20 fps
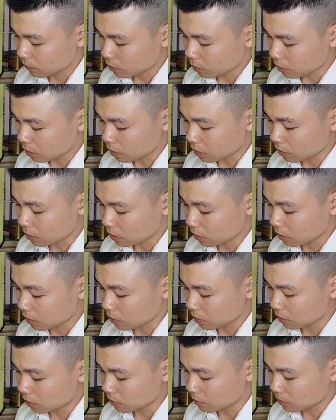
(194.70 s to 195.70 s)
còn
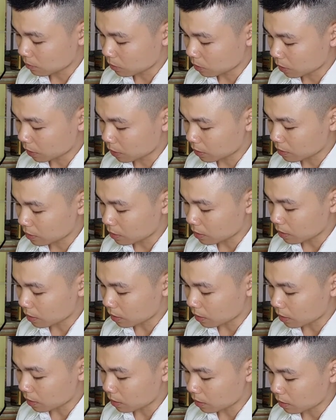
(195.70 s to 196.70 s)
một cái nữa
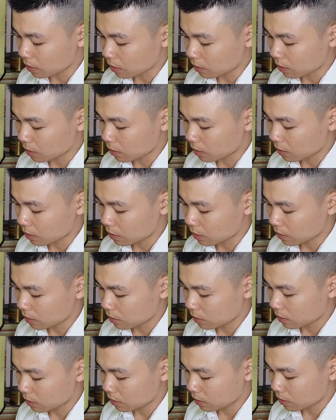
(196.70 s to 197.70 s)
là
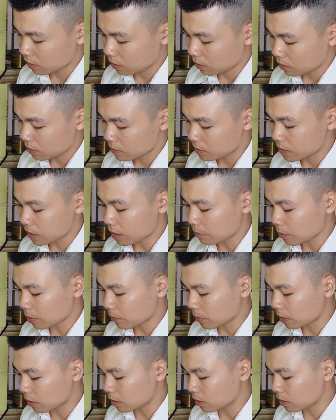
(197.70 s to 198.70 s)
xem
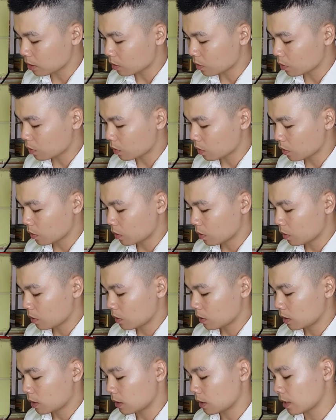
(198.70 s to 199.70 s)
ở bất cứ đâu
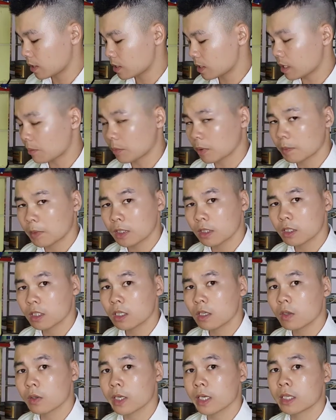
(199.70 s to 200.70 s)
thì cái xem ở bất cứ
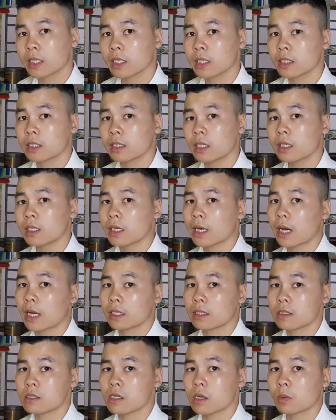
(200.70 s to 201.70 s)
đâu này thì tất
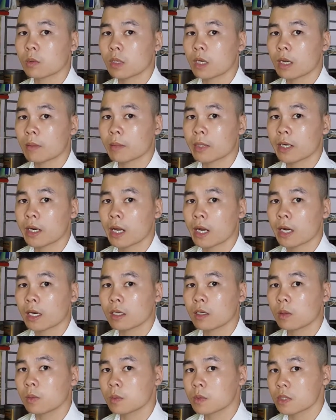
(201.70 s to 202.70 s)
cả những dòng
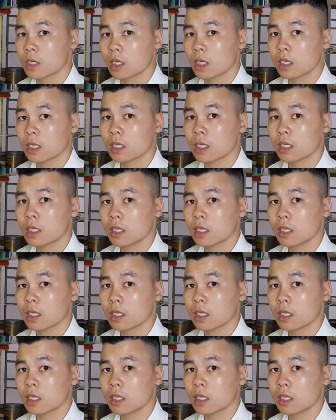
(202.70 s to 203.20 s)
camera không dây